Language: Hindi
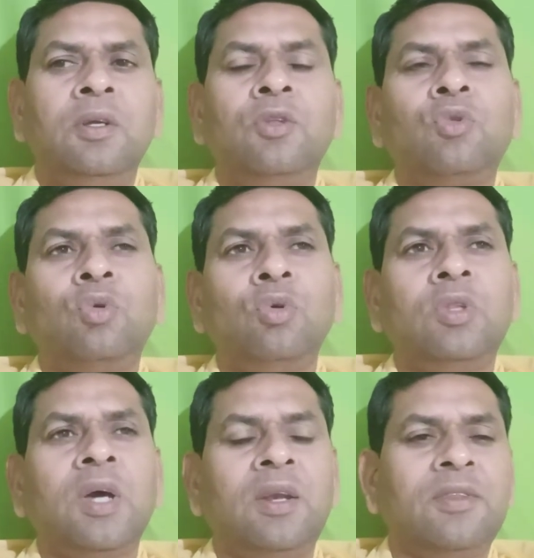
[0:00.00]
इसको
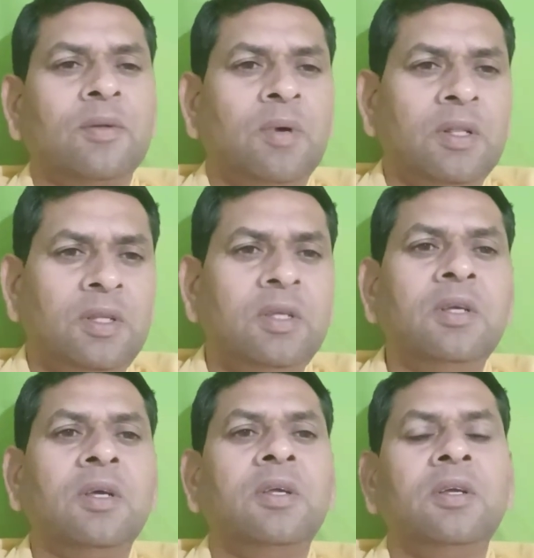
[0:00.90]
ध्यान समाधि ही
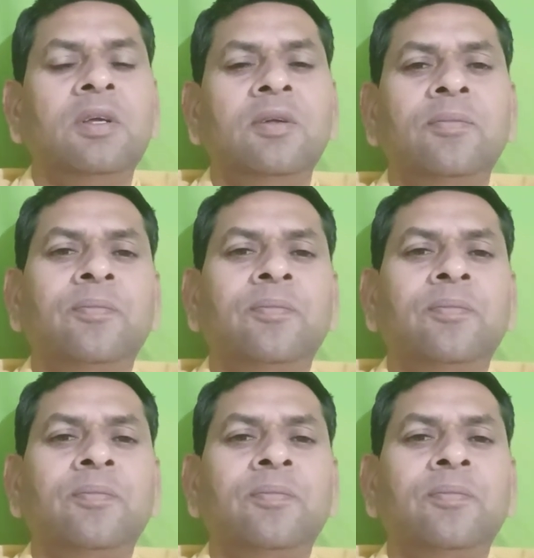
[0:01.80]
कहेंगे